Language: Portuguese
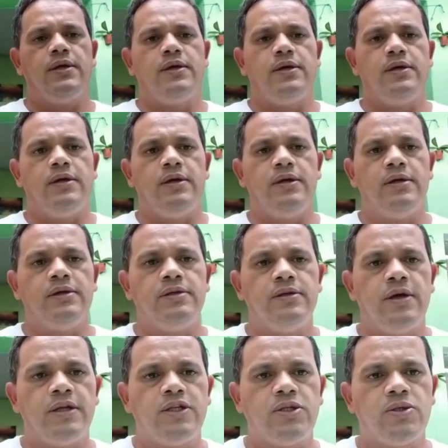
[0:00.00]
e
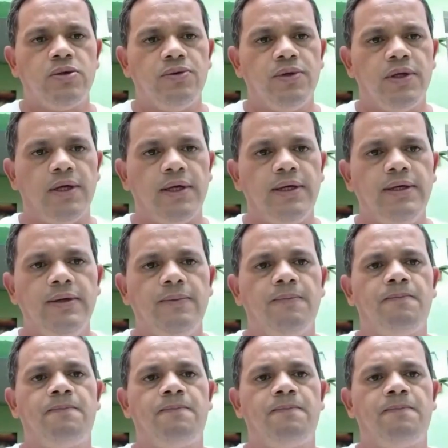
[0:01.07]
adicionei